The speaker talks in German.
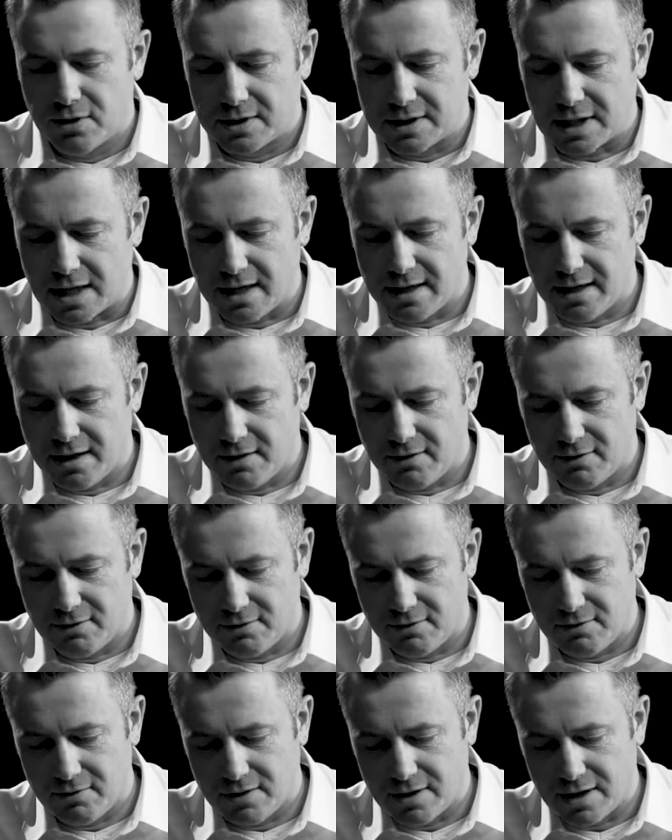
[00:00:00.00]

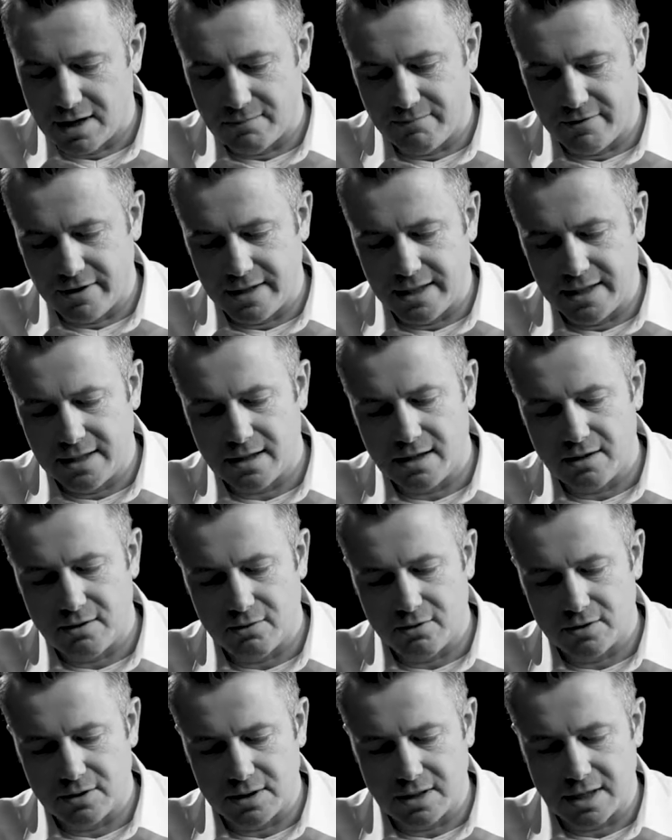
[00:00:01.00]
Daher haben wir hier
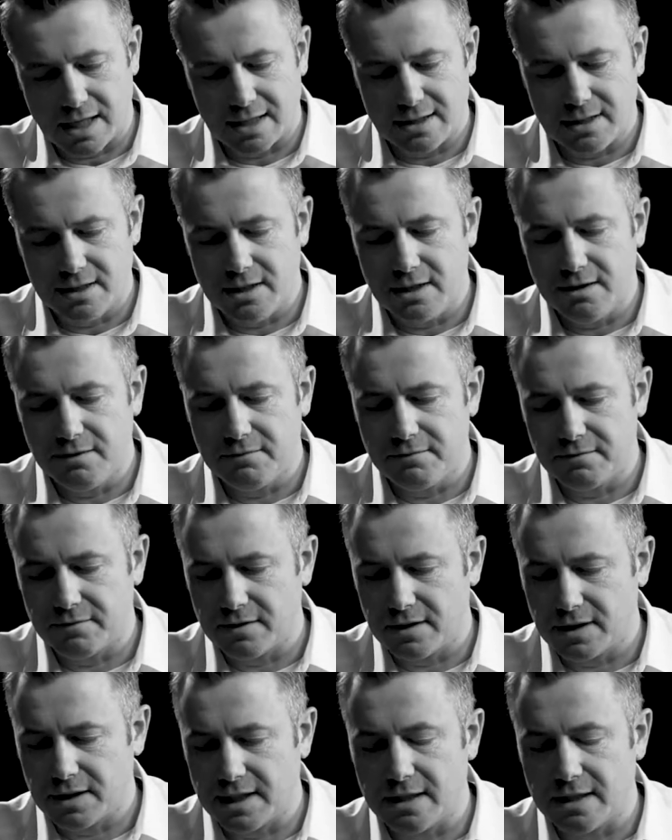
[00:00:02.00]
auch einen additiv